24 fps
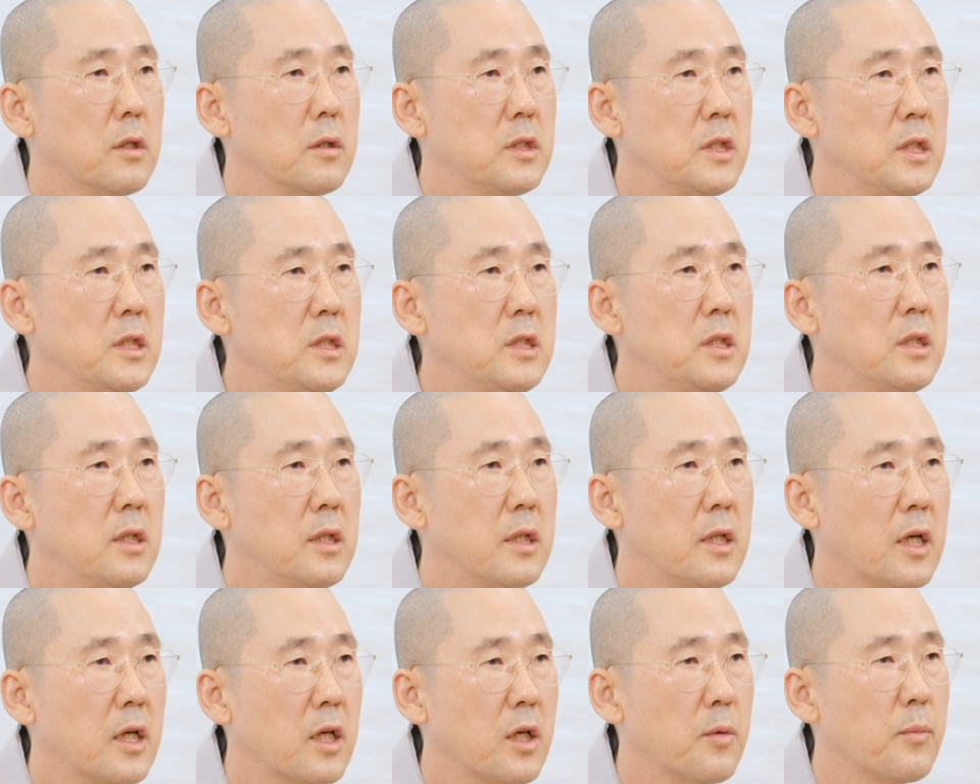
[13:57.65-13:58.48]

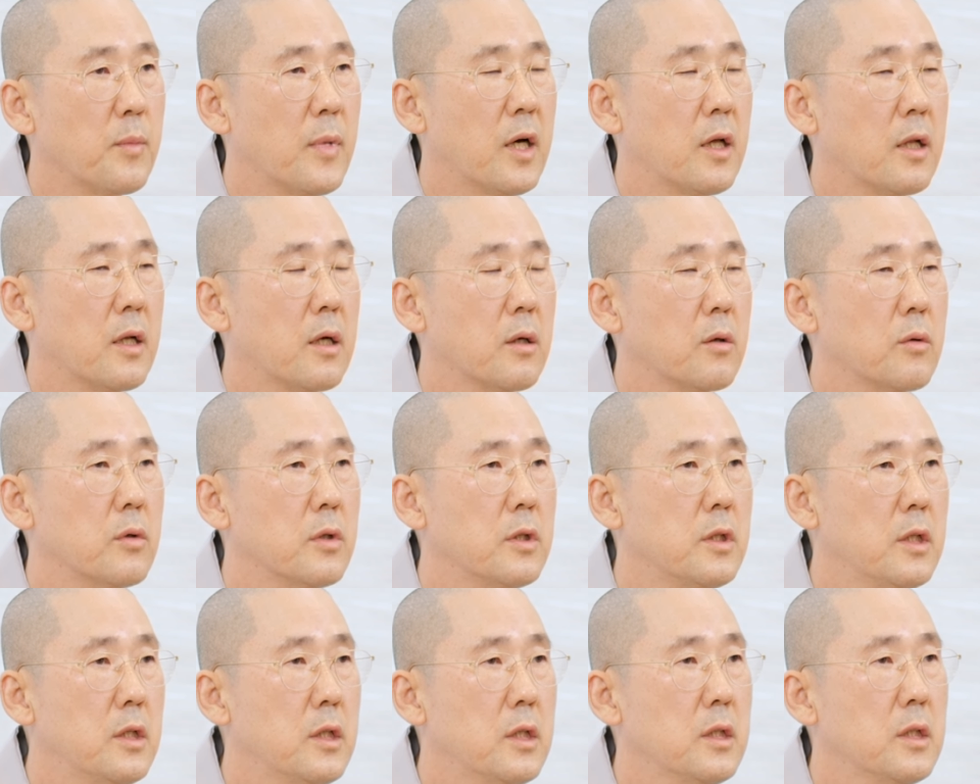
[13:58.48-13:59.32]
진실되게 말하고,
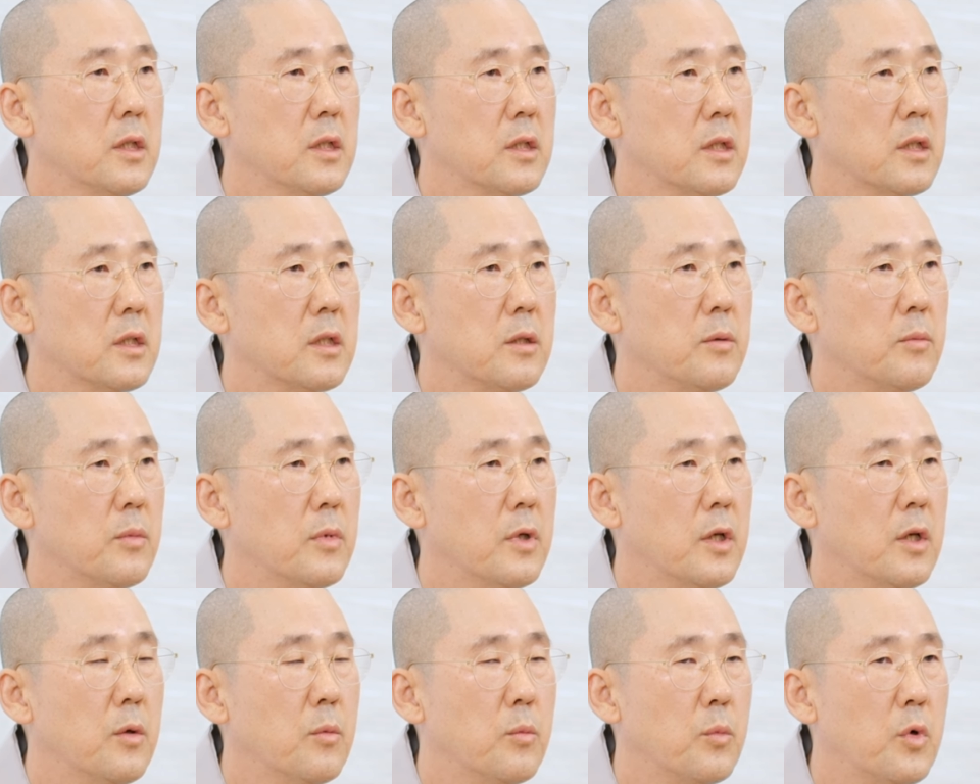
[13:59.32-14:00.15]
이런 것들이
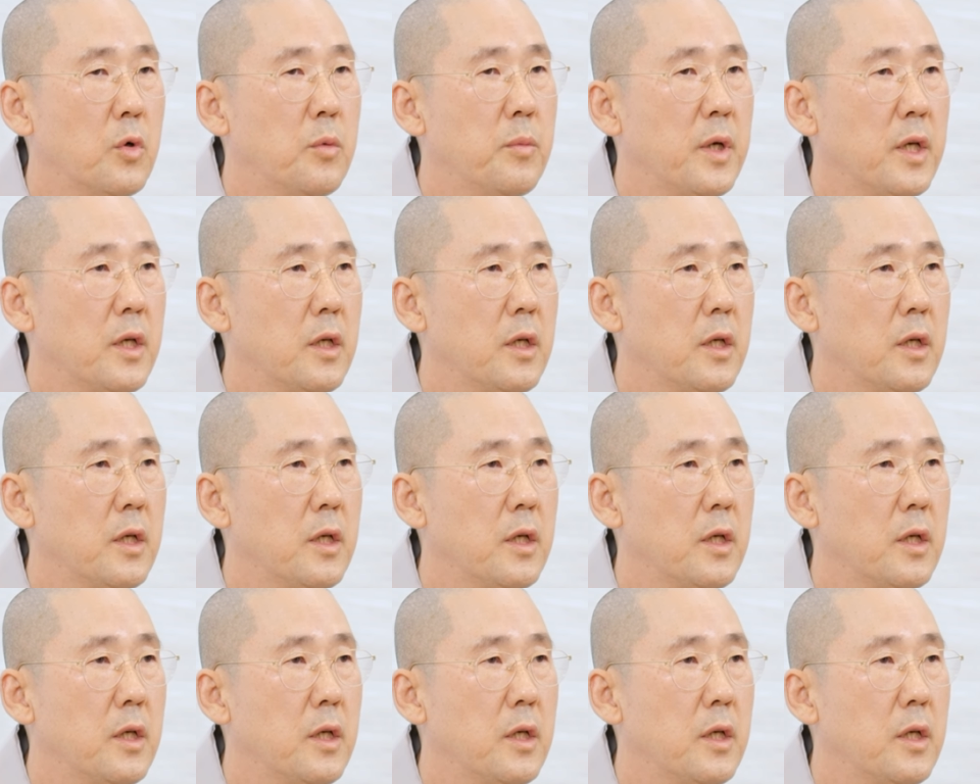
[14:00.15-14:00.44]
몸에